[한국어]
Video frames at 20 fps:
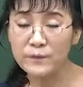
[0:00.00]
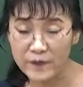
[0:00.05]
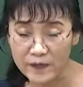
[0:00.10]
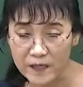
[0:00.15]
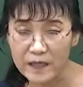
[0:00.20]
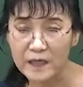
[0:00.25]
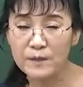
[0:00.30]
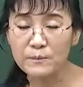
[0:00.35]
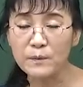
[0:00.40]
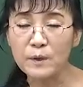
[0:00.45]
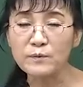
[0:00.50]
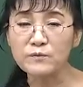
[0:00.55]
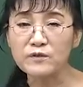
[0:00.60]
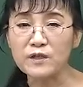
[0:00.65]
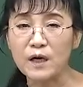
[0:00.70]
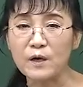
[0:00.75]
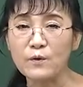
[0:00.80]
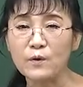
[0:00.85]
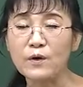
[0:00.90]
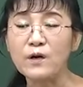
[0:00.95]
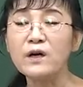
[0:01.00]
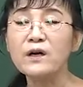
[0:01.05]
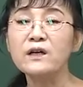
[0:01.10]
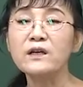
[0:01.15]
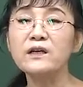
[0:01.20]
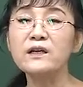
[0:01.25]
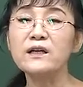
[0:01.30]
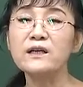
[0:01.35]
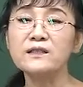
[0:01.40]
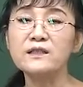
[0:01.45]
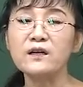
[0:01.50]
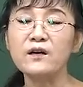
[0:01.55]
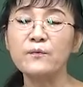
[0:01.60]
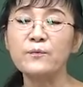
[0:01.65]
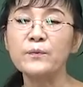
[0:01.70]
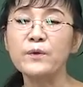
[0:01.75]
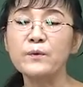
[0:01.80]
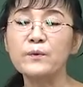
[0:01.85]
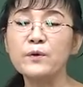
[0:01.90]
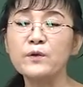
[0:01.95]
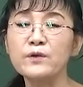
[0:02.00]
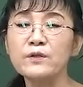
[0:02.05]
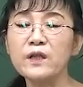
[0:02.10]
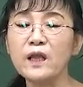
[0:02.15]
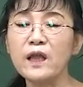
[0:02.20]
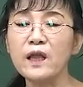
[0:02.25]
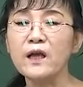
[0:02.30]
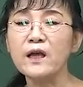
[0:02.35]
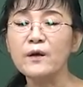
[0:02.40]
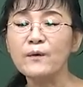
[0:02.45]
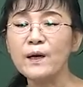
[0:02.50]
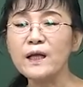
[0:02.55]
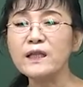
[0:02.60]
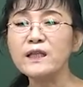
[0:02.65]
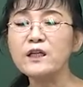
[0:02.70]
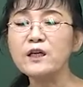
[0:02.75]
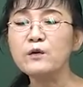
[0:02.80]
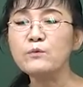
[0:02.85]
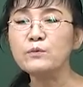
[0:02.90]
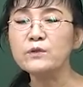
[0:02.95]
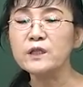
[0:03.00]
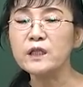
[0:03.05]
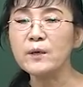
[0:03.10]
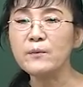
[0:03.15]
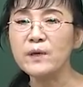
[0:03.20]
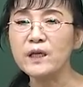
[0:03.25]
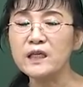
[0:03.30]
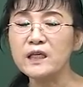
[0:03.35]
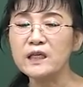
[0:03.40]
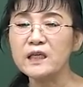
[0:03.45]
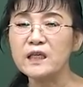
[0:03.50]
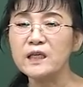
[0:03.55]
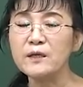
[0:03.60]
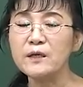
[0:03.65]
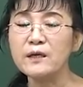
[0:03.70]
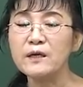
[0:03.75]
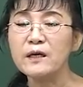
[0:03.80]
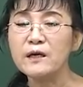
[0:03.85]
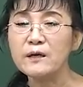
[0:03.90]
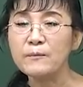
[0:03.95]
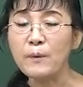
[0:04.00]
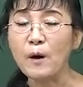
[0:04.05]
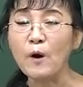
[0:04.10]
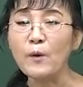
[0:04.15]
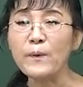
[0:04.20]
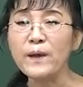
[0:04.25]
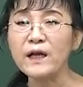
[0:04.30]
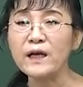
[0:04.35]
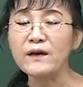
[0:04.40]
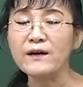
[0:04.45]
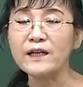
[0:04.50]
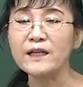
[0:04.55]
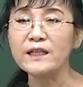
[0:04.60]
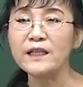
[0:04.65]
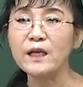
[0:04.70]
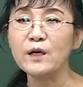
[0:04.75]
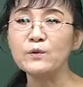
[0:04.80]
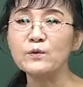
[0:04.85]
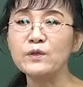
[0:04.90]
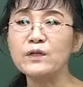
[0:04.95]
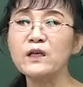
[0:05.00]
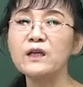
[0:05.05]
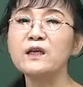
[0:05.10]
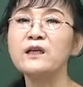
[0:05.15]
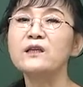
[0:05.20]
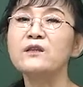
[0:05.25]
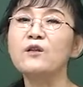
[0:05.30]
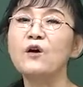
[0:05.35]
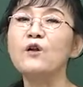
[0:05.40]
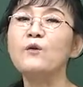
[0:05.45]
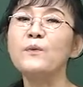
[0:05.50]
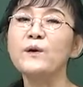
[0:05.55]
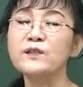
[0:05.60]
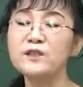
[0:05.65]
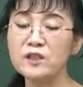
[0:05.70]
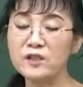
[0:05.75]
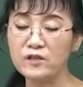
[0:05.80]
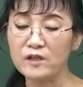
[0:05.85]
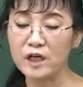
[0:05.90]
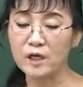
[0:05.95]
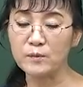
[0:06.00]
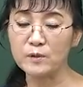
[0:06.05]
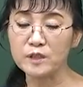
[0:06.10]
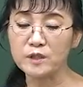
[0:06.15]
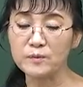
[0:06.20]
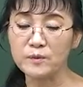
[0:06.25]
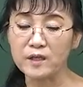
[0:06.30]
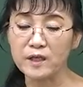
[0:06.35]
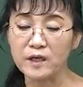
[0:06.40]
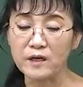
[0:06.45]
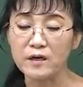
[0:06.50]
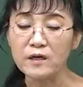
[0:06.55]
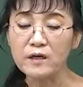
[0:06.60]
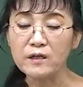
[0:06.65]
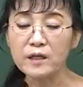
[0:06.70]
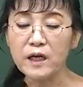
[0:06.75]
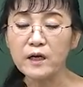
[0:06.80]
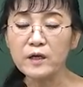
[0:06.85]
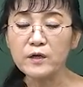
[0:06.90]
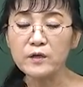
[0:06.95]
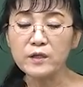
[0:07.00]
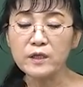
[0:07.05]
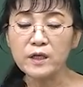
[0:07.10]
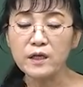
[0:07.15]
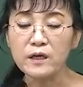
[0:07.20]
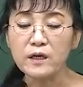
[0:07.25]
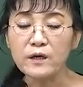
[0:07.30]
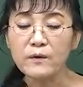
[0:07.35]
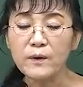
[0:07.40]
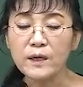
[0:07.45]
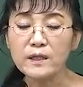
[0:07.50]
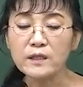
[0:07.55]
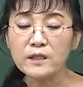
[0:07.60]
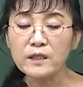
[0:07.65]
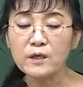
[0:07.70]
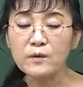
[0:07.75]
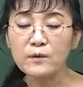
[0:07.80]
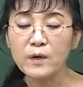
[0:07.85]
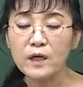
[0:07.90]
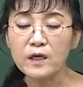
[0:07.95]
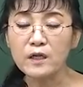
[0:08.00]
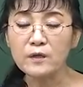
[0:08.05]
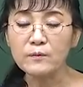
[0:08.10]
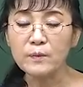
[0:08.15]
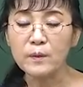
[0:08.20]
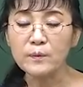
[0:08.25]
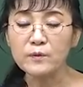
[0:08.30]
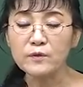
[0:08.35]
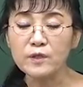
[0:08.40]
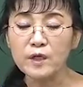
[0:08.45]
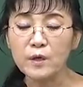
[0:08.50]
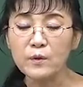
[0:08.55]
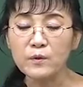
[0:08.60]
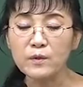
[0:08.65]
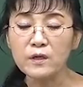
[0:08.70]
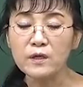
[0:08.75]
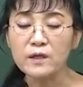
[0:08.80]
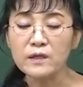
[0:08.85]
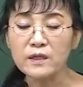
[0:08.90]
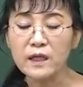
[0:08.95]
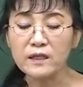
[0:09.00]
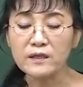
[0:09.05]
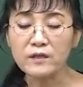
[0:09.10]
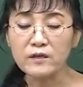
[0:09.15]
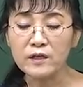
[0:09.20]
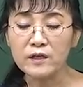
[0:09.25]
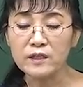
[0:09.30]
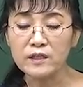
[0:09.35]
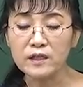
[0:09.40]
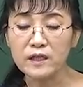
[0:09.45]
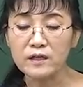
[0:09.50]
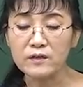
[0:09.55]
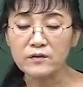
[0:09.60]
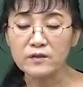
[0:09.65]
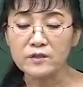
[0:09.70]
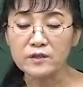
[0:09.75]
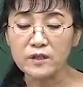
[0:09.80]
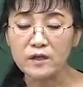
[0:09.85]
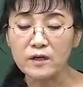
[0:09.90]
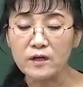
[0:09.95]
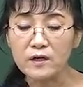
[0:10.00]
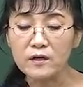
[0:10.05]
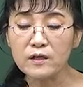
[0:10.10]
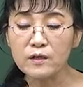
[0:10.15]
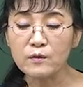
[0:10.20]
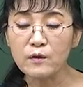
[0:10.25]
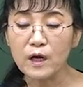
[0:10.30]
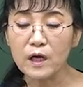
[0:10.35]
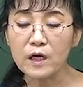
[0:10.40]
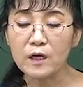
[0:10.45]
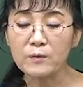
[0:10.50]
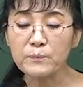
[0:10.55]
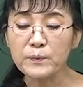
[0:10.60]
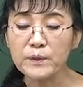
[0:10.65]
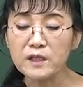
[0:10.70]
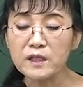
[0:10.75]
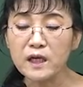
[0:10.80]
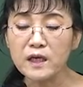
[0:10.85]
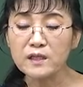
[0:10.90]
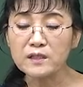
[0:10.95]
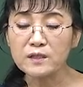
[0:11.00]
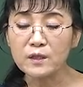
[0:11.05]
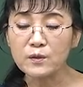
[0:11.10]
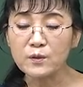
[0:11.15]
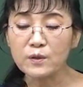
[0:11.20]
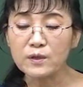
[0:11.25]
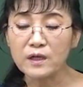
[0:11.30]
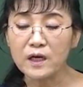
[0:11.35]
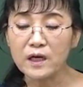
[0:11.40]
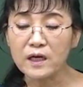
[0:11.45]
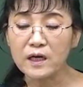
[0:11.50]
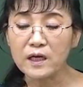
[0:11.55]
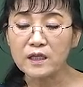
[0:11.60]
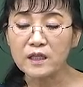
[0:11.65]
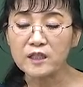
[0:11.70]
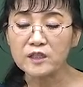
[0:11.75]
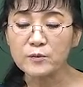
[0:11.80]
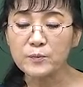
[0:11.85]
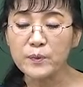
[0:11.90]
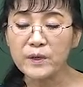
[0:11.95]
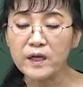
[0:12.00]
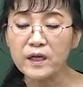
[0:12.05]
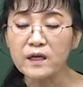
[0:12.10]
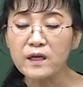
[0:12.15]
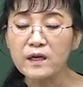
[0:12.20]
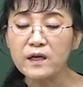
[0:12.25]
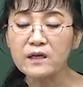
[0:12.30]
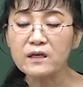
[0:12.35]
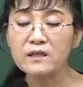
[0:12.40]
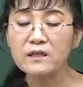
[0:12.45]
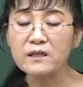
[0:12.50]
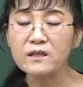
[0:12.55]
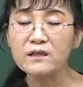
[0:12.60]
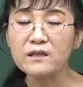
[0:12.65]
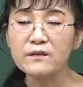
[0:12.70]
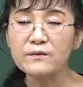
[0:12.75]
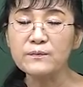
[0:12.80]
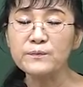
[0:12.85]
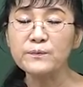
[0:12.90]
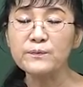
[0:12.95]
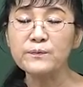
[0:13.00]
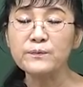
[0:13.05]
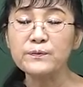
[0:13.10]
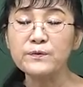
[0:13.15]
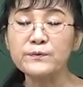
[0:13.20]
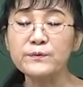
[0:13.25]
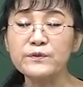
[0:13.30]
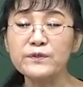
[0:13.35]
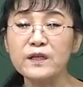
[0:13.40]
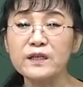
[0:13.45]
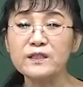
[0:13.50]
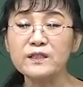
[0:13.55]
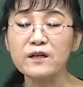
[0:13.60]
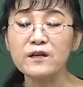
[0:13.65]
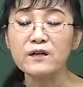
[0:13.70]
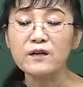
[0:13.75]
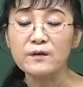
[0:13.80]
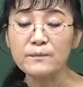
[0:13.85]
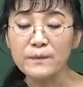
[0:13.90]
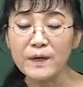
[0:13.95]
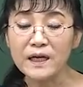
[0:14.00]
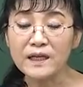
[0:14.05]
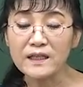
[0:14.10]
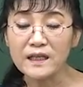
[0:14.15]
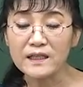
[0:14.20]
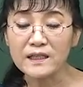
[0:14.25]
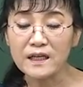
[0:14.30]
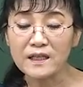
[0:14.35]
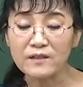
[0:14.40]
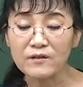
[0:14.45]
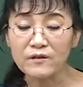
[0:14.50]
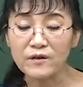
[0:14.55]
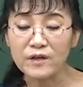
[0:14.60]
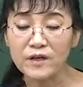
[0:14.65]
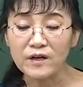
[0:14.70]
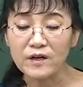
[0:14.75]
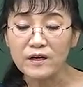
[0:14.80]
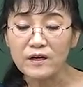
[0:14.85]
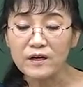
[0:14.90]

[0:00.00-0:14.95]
관한 법도 나고 이래서 보는데 환경부 때문에 이 기, 법에 관한 내용들이 넓어진 거라고 보시면 돼요. 당연히 환경 관련 법규 내용을 다 들어야 된다는 거지요. 그리고 아까 삐딱이 써는 건 아까 얘기했다시피 그 부분에서 많이 난다는 거예요.